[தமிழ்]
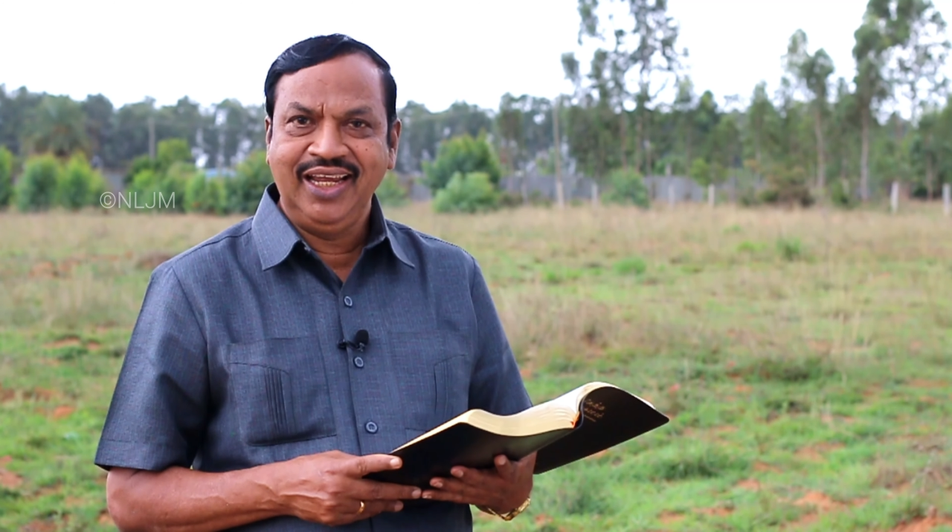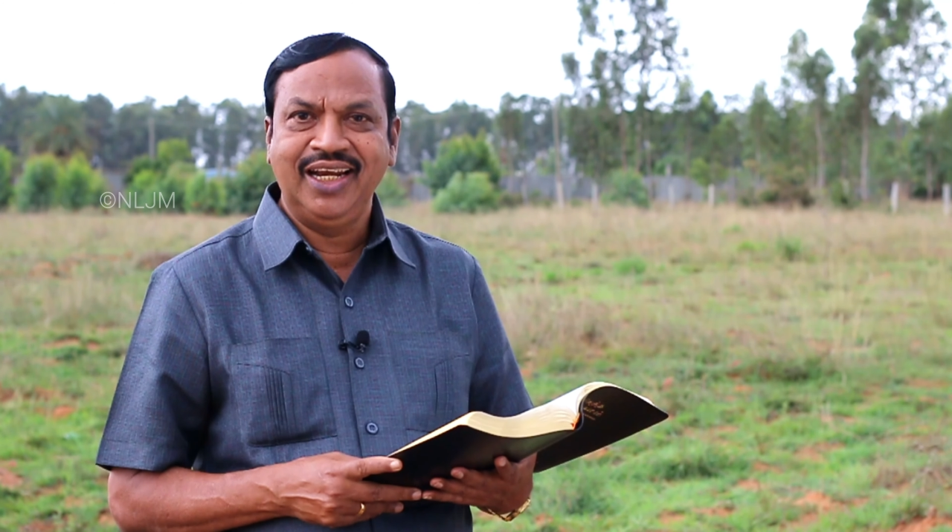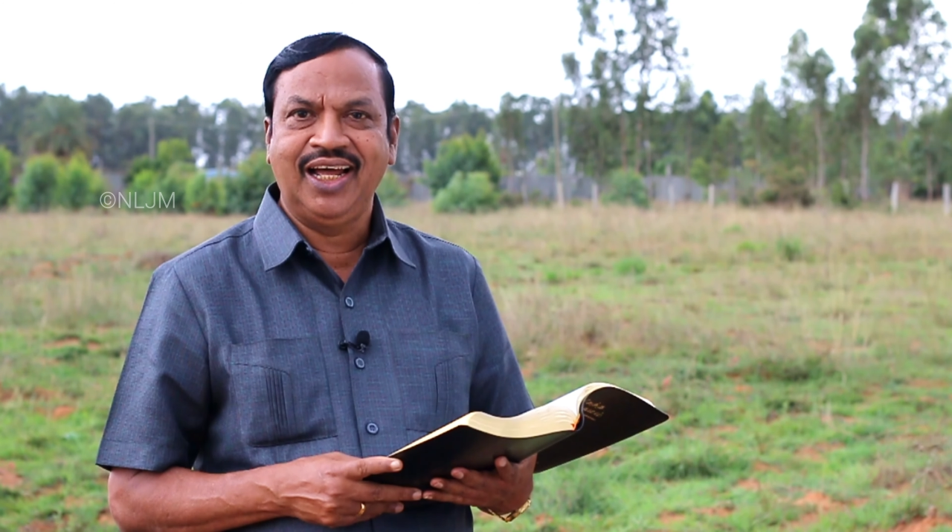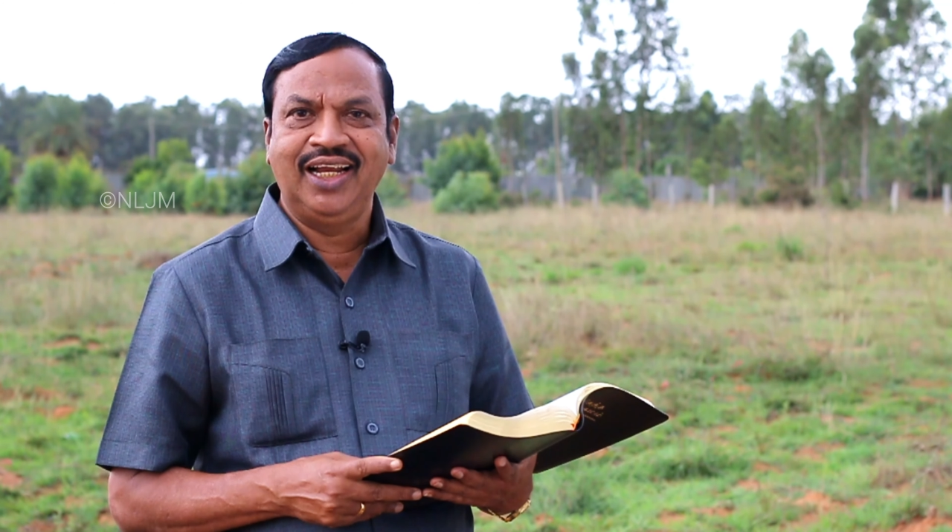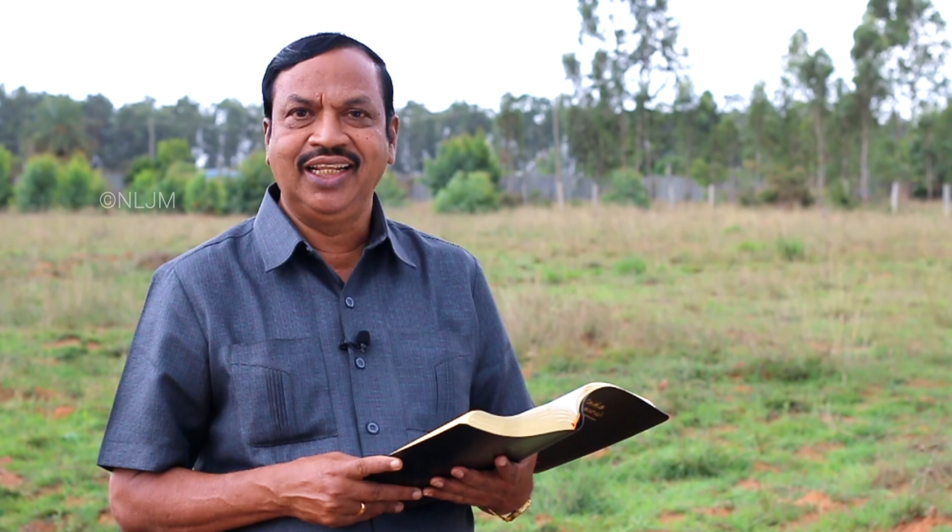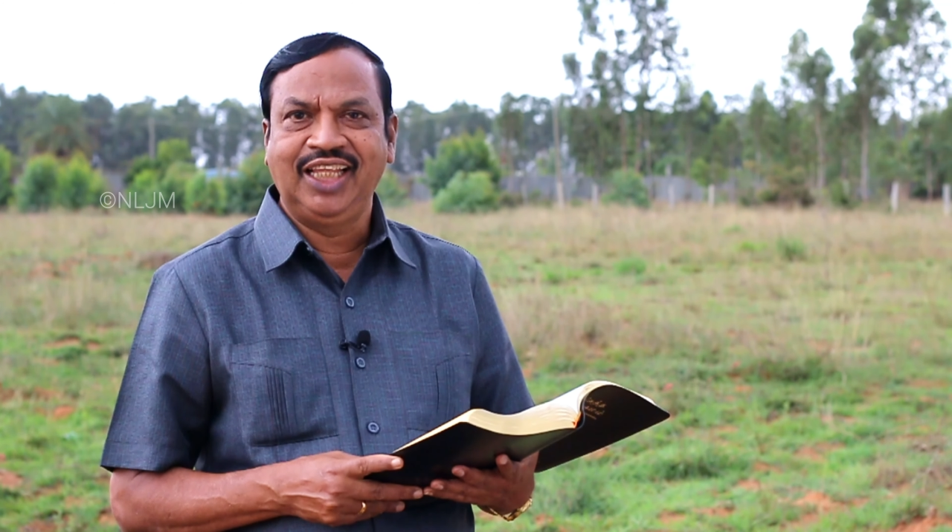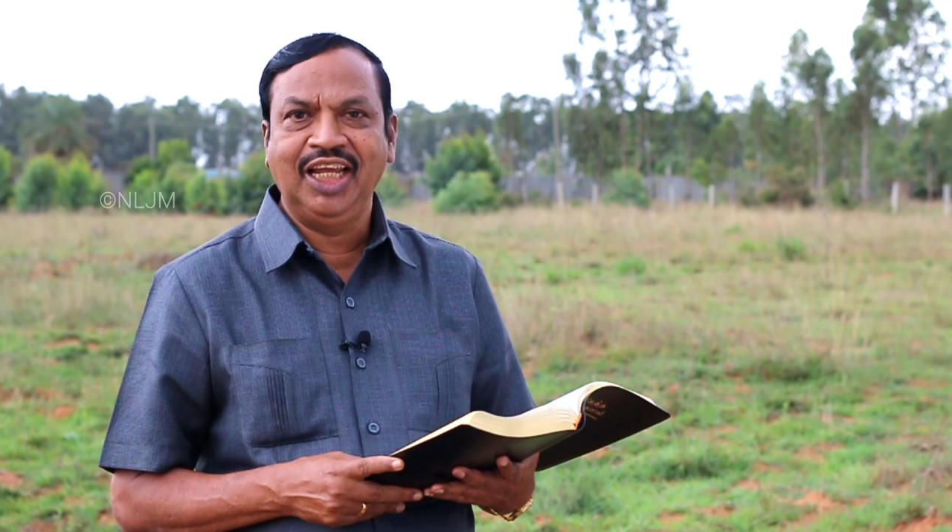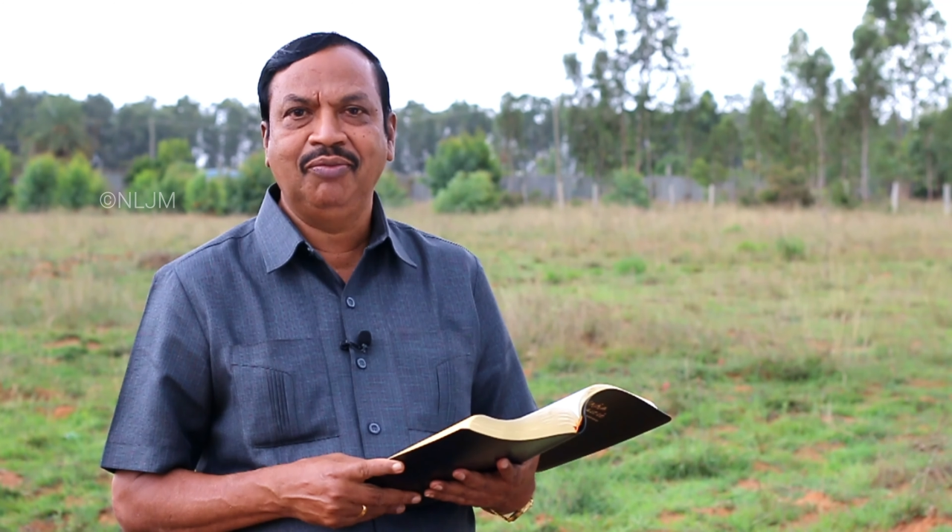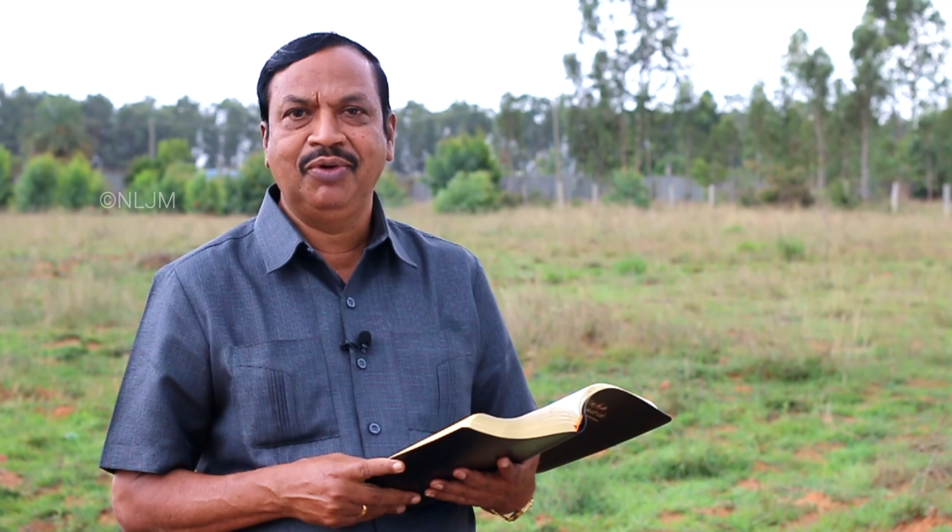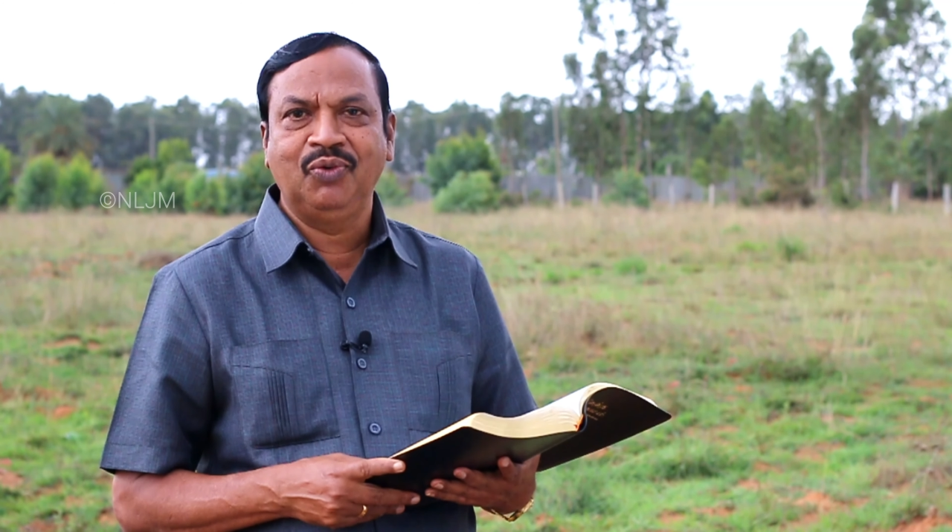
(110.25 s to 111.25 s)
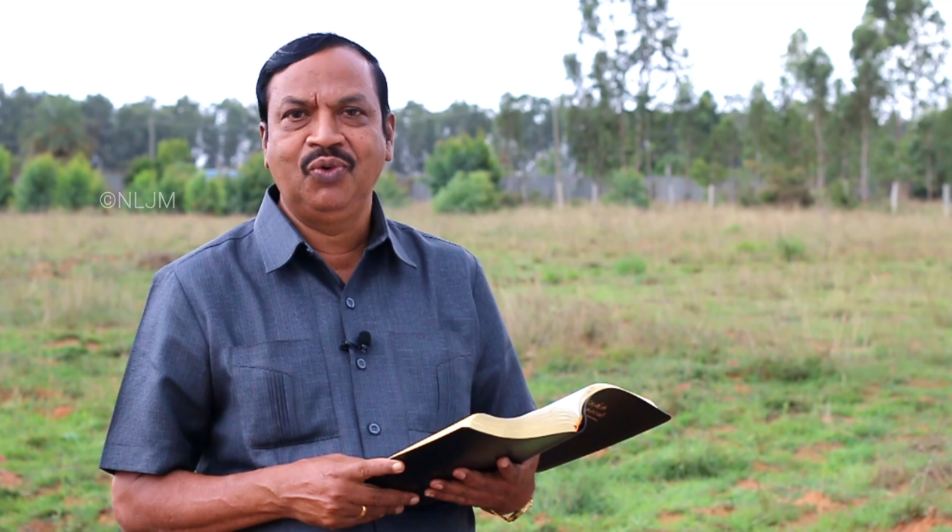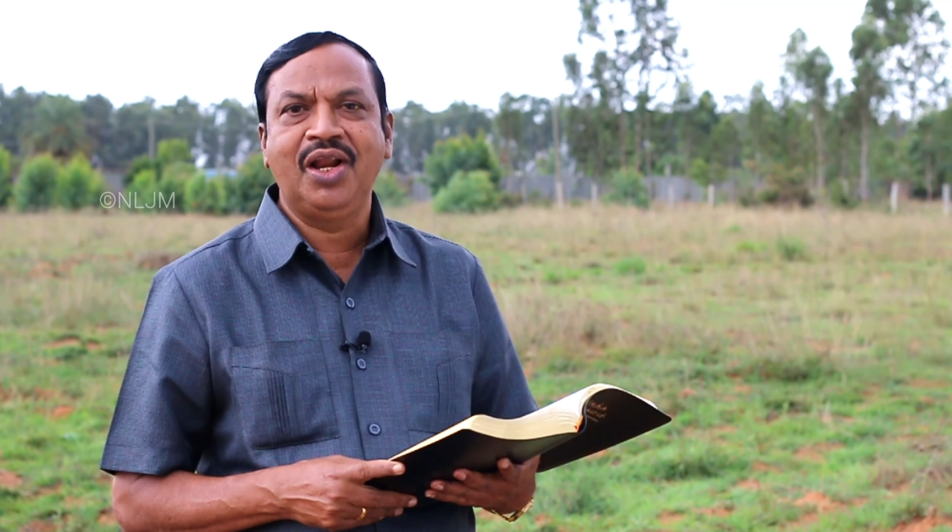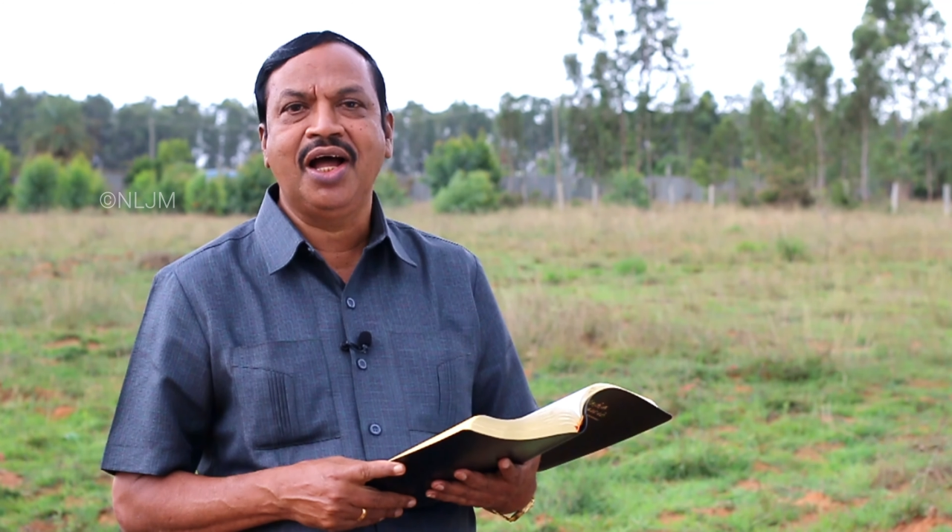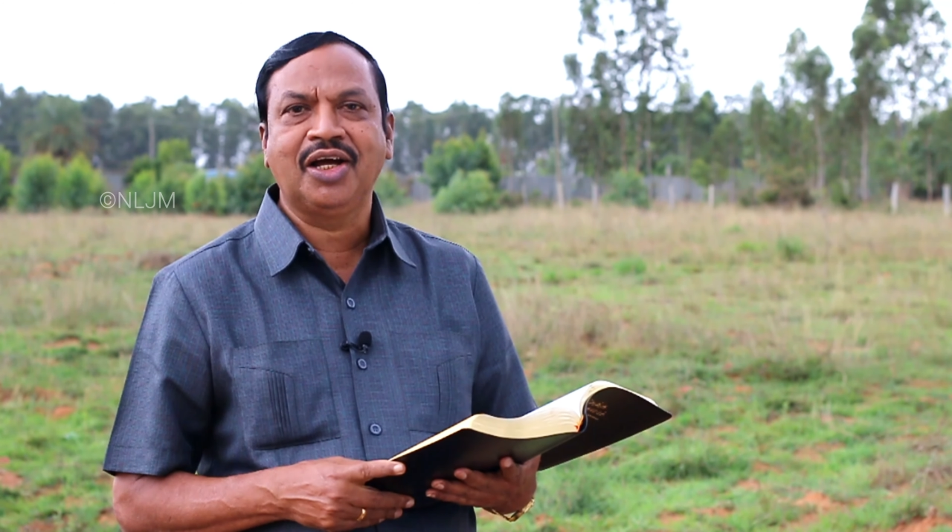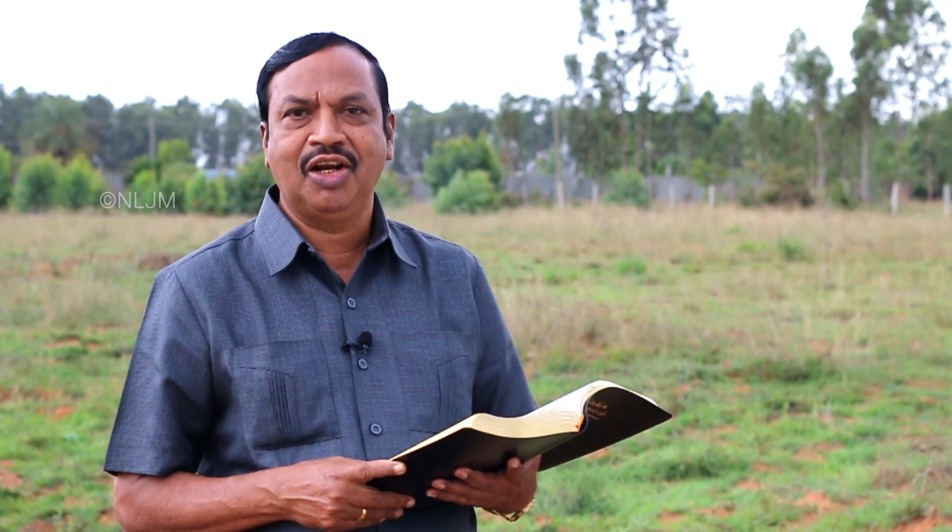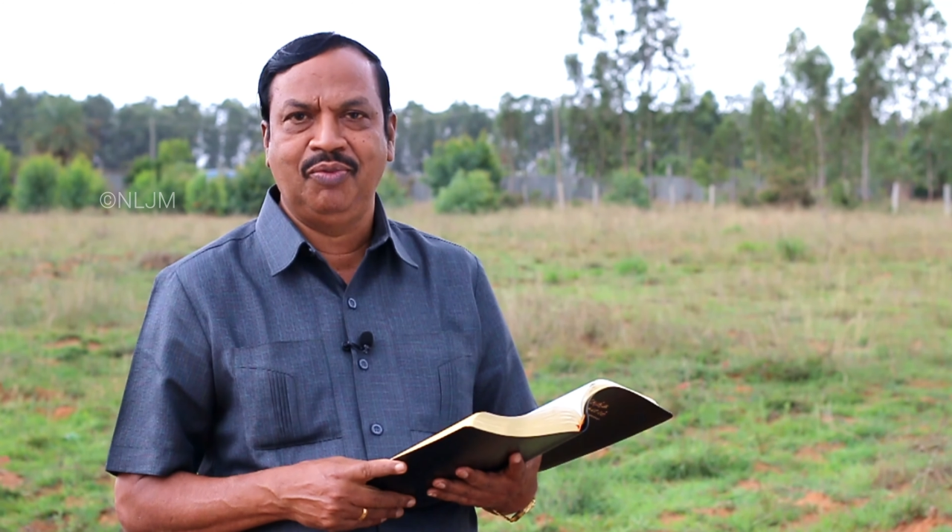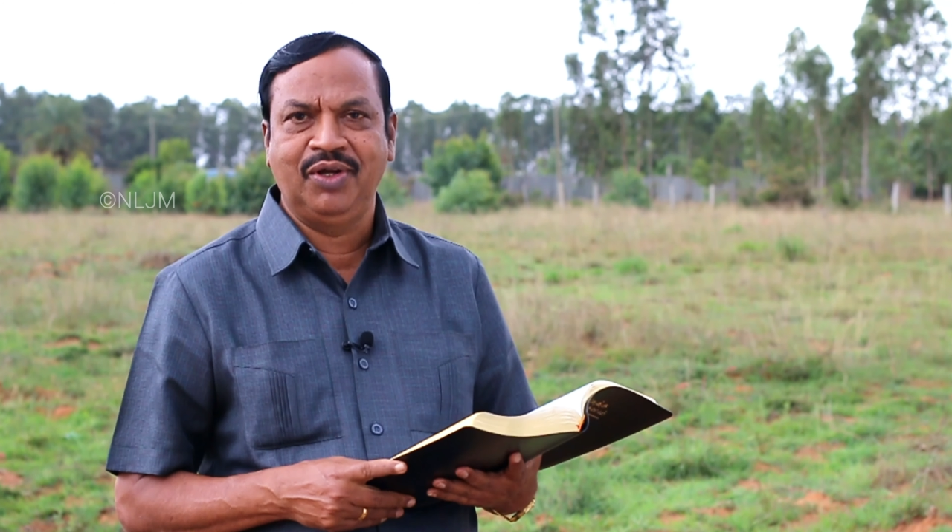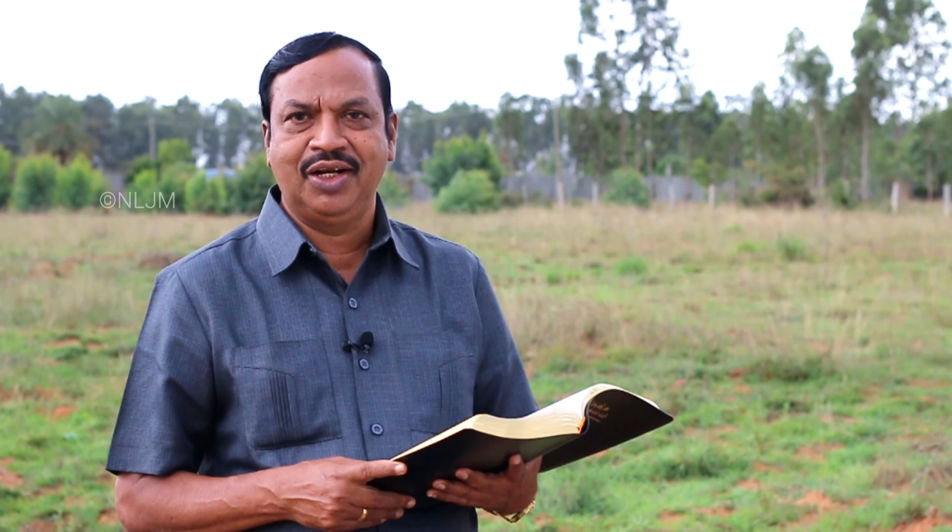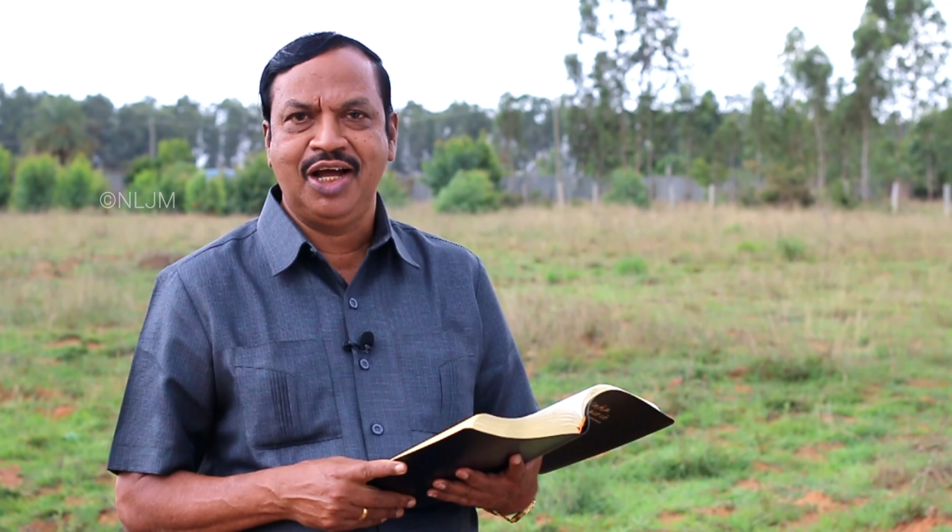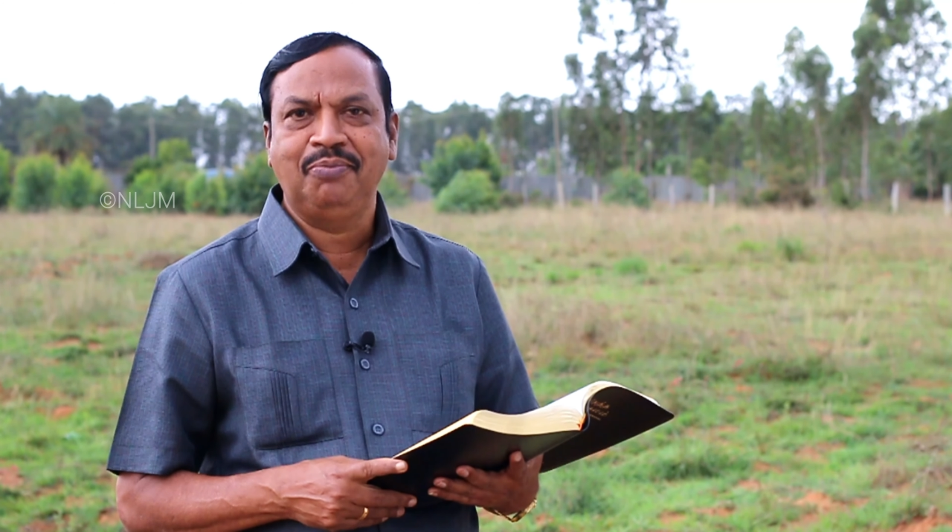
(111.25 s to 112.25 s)
என்றால் தேவன்
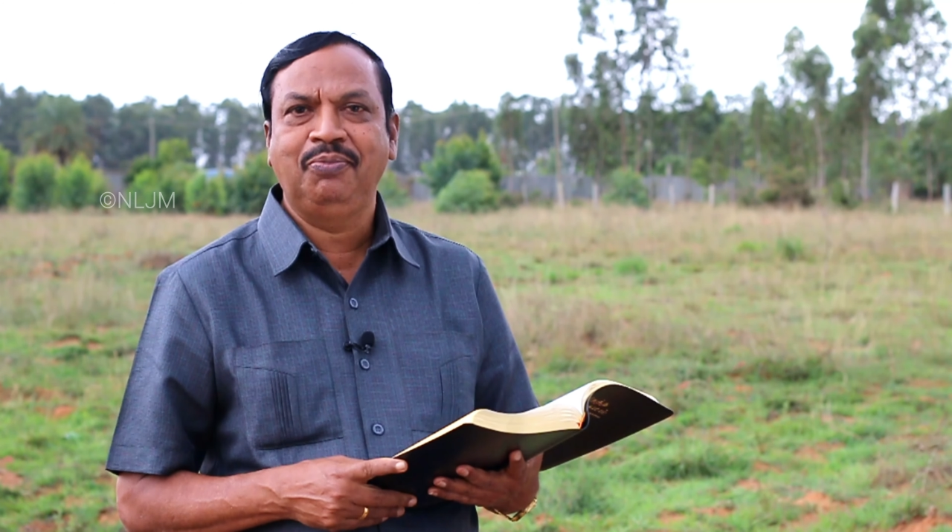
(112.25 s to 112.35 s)
உண்டாக்குறவர்